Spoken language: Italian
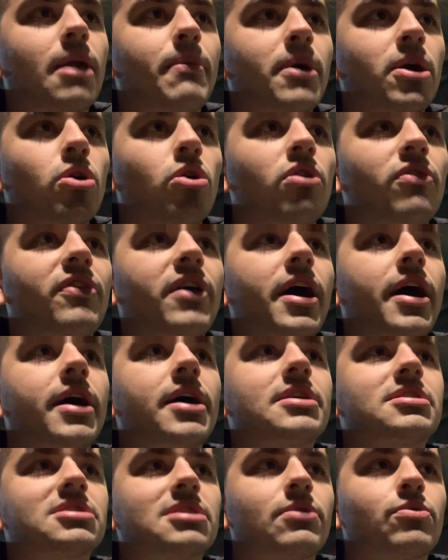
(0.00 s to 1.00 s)
manovra
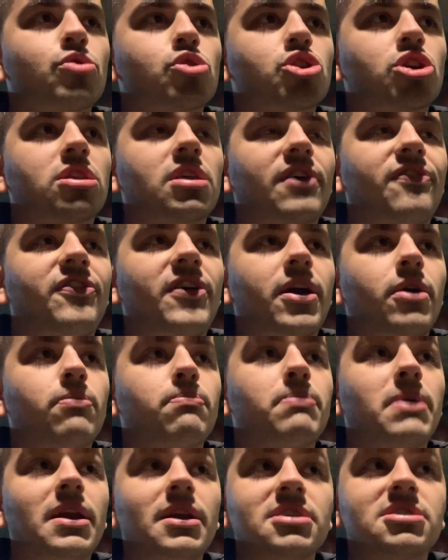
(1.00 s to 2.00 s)
e siamo riusciti a fare un
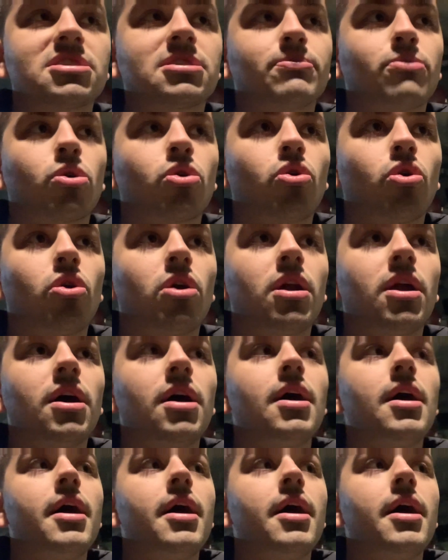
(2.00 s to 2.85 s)
bellissimo gol